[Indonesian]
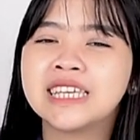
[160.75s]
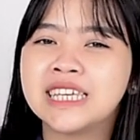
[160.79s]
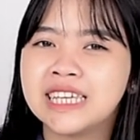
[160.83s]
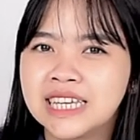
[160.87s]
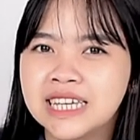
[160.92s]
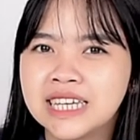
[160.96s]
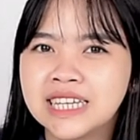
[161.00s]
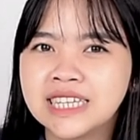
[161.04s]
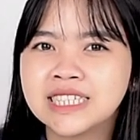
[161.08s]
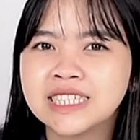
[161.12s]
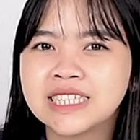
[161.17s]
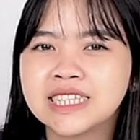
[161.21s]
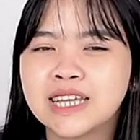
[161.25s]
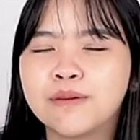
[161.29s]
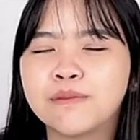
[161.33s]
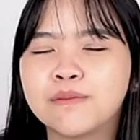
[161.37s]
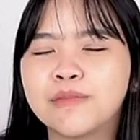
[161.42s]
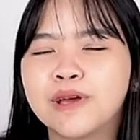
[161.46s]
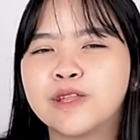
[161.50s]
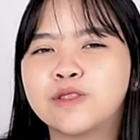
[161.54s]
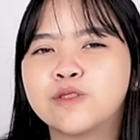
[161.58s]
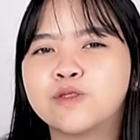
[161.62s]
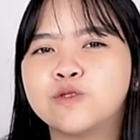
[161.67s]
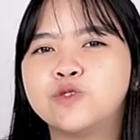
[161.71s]
in
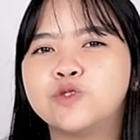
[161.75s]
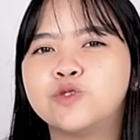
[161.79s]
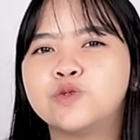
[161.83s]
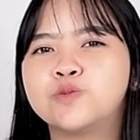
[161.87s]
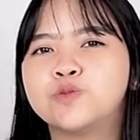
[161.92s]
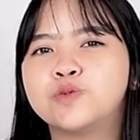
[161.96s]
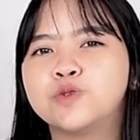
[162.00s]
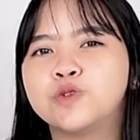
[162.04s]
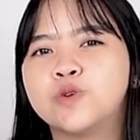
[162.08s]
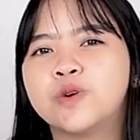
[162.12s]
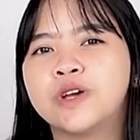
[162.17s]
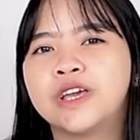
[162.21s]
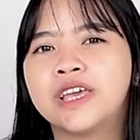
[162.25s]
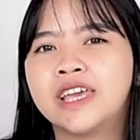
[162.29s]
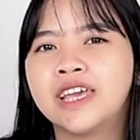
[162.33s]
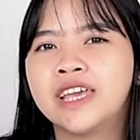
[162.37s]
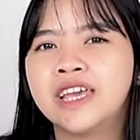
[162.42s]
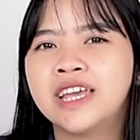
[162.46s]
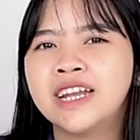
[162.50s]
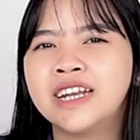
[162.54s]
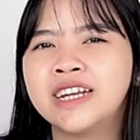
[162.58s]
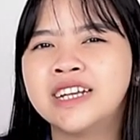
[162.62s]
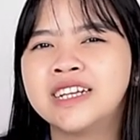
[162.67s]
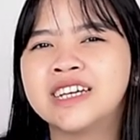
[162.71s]
sampai 70
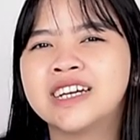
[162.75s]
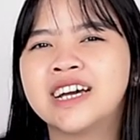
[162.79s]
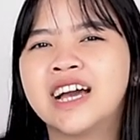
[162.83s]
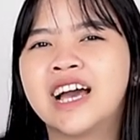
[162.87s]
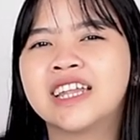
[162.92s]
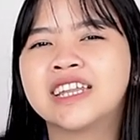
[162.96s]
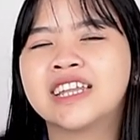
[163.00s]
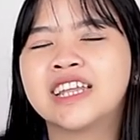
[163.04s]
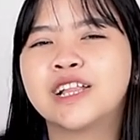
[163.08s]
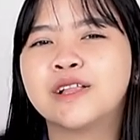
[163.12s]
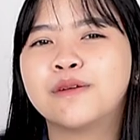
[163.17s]
in dengan